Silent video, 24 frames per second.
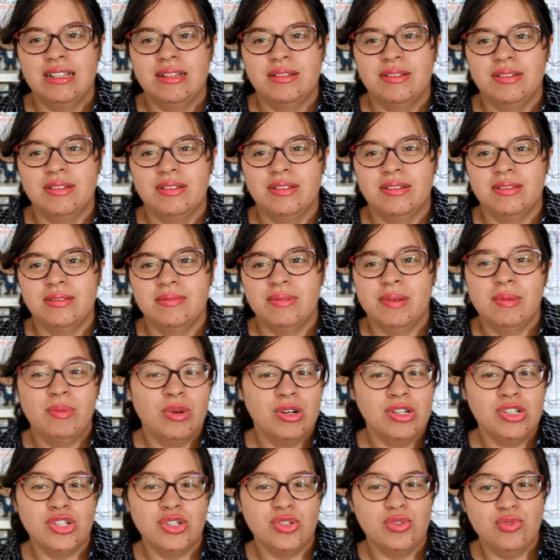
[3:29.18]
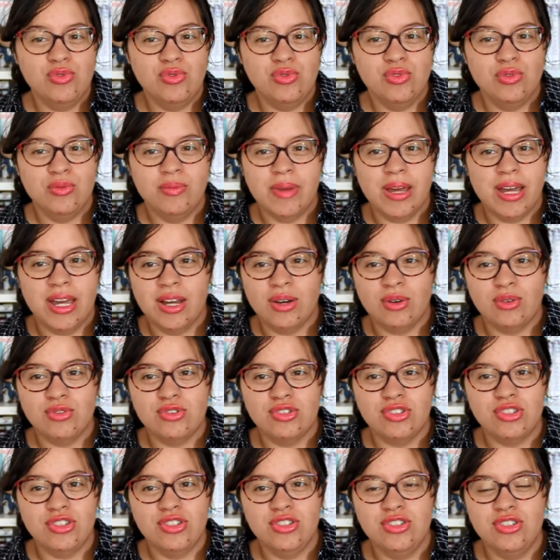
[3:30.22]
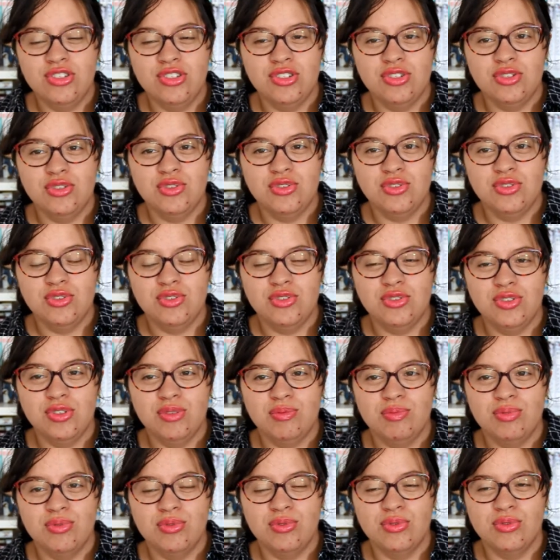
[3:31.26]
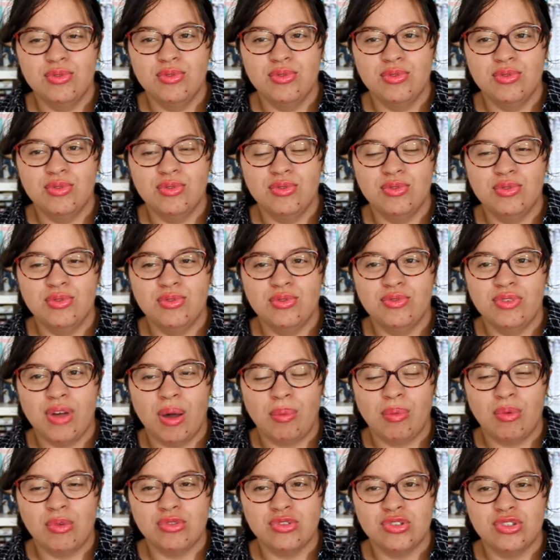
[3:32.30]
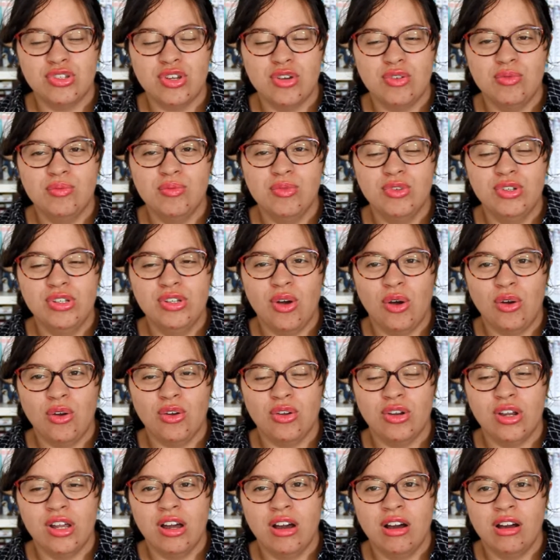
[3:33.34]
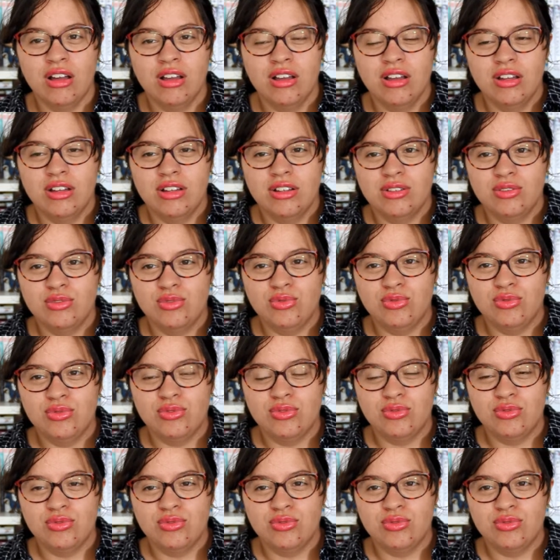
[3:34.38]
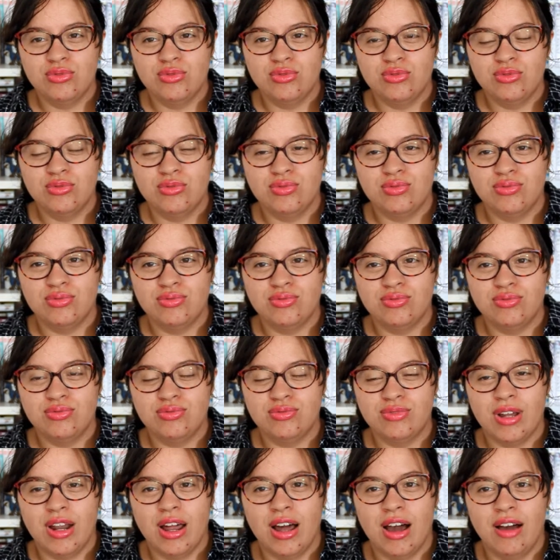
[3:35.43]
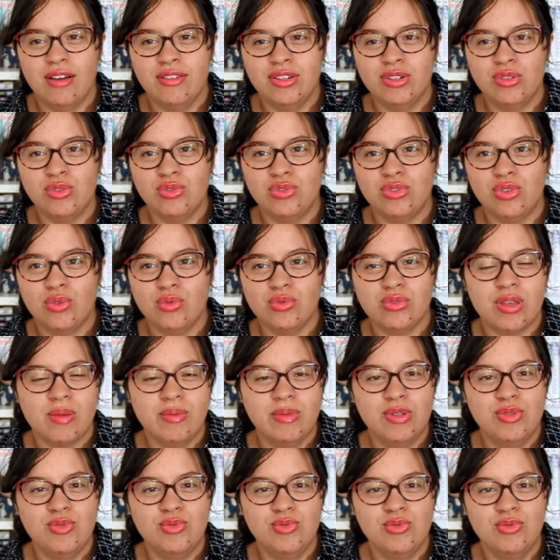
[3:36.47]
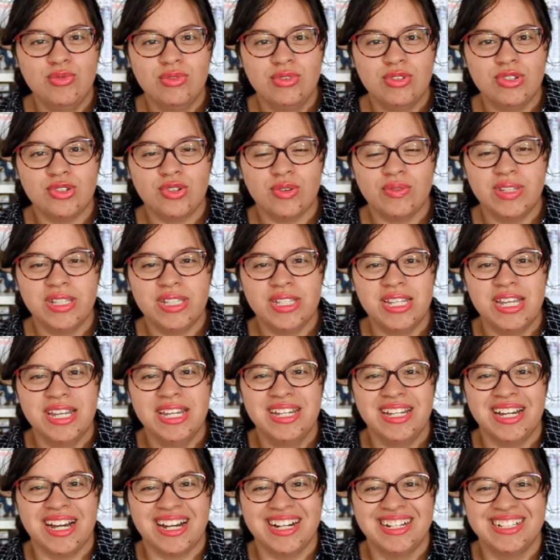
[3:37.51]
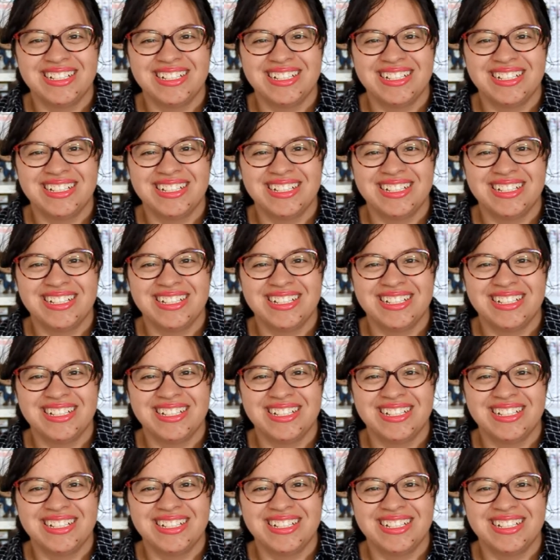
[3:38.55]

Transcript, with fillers: mais moi, j'ai eu une mère aussi qui, qui peut faire penser à une Molly en colère. Donc, voilà, avec le temps, on s'habitue, j'ai envie de dire.